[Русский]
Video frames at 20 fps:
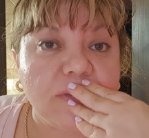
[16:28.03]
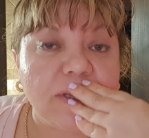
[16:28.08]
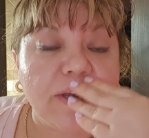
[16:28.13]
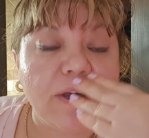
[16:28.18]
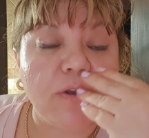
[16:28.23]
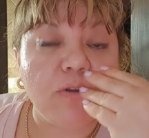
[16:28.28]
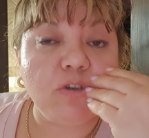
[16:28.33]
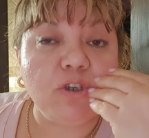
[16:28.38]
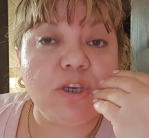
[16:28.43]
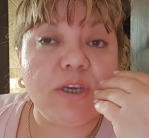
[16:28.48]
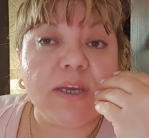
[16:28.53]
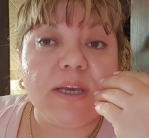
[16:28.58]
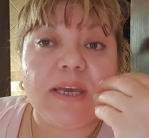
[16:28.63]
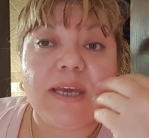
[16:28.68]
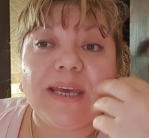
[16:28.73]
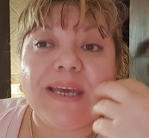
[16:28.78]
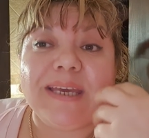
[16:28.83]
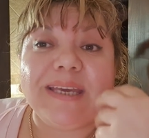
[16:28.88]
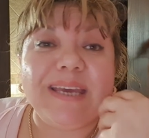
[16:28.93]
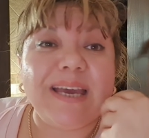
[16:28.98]
Короче,
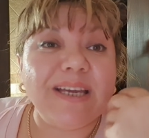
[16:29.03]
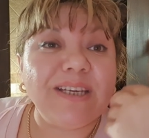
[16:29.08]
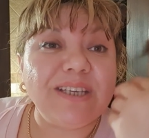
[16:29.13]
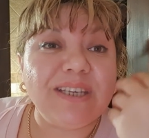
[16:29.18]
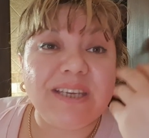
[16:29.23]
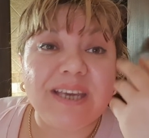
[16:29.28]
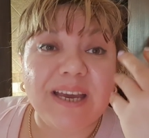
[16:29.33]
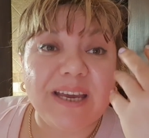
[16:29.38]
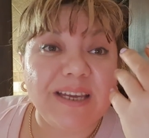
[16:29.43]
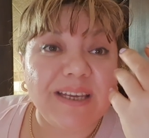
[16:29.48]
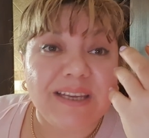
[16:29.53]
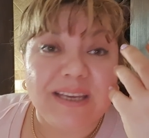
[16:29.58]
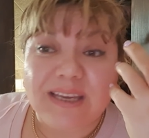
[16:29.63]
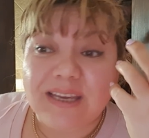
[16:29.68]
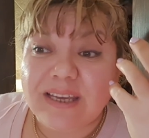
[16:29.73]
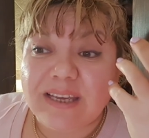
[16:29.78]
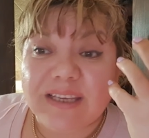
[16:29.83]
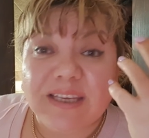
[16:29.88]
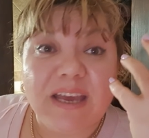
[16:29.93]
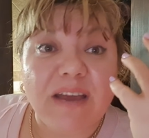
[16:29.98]
я, я,
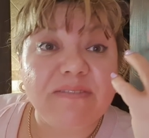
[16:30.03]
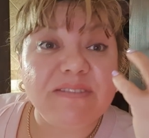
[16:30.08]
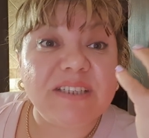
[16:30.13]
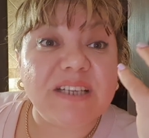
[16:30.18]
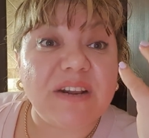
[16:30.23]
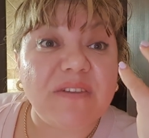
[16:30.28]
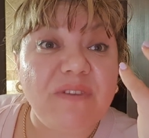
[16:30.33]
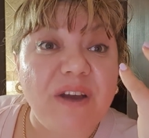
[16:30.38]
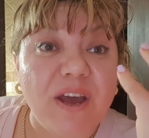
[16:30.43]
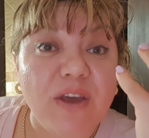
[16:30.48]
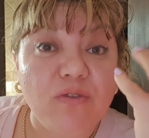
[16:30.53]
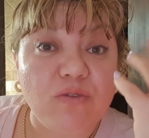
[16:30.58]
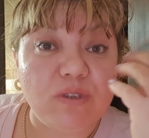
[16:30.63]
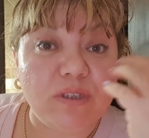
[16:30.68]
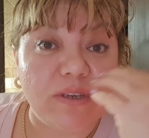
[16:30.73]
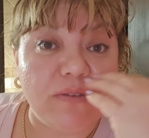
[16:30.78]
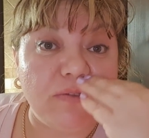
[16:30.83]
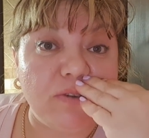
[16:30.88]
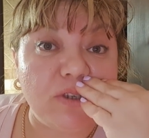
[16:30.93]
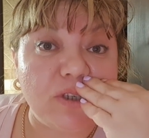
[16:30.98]
я взрываюсь,
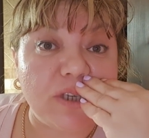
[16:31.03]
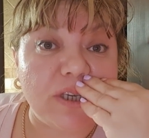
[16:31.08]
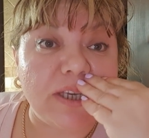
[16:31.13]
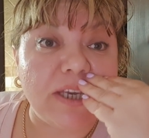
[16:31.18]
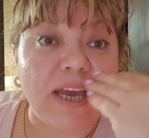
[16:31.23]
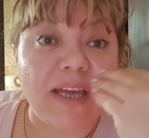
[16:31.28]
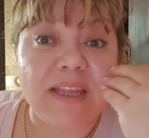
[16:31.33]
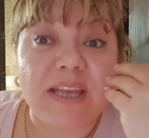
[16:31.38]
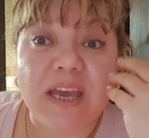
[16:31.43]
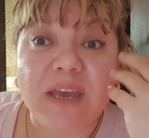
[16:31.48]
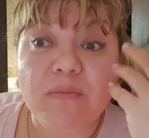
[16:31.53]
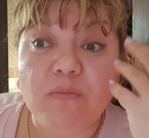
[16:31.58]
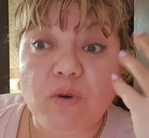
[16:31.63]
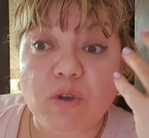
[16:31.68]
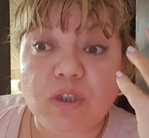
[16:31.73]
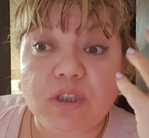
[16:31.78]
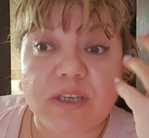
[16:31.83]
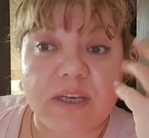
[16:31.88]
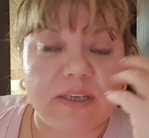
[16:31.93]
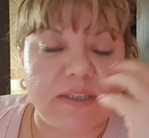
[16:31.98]
девочки. Я на
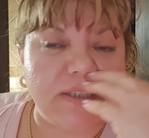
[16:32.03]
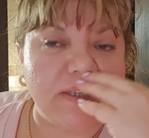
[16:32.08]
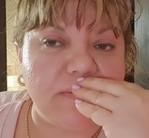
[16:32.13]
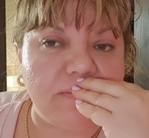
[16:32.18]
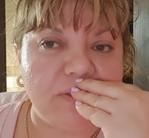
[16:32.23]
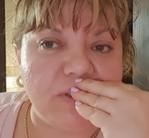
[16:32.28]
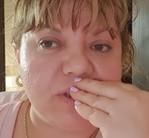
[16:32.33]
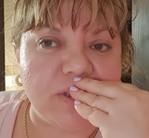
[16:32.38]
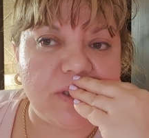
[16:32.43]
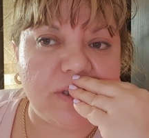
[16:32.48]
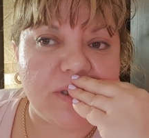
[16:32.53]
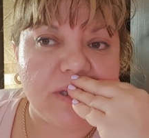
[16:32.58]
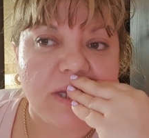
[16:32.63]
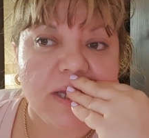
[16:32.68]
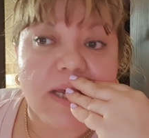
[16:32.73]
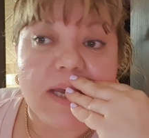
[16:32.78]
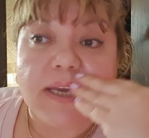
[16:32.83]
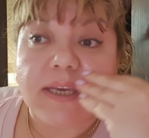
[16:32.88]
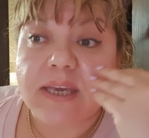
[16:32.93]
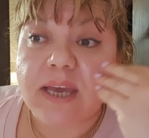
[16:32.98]
эмоциях, девочки.
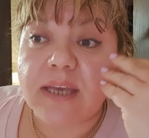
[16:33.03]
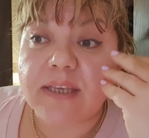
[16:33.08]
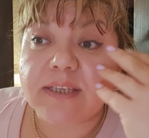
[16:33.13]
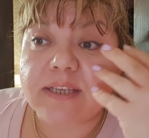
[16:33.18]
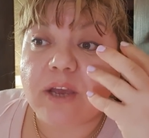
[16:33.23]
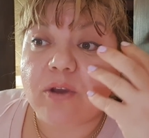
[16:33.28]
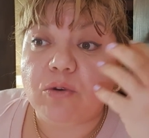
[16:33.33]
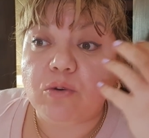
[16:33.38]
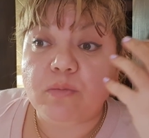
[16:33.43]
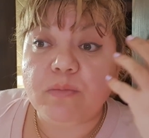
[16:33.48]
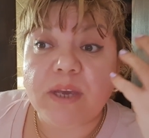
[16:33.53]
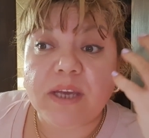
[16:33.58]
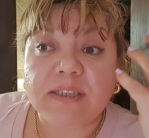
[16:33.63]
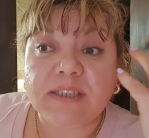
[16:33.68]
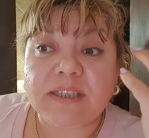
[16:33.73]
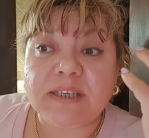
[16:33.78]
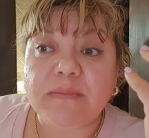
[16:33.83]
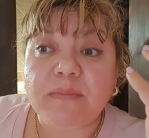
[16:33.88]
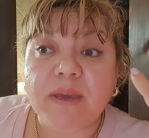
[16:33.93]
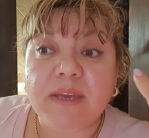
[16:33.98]
Я не знаю, у меня
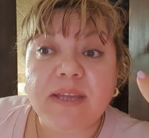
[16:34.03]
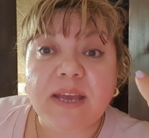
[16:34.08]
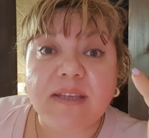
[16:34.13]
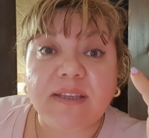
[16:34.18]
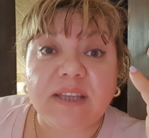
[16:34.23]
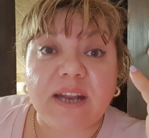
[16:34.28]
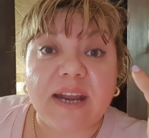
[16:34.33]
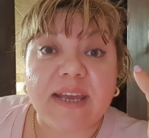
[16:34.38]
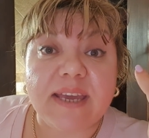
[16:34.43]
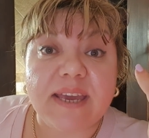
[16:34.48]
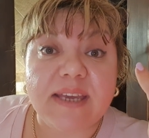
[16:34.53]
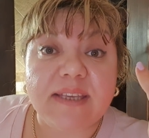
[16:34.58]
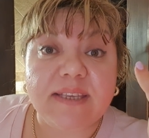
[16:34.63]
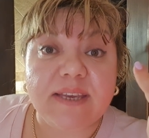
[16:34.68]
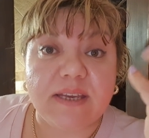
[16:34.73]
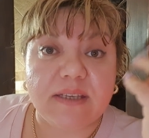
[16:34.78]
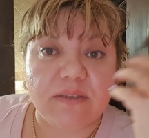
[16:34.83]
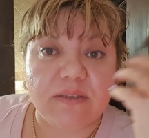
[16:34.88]
семейная трагедия,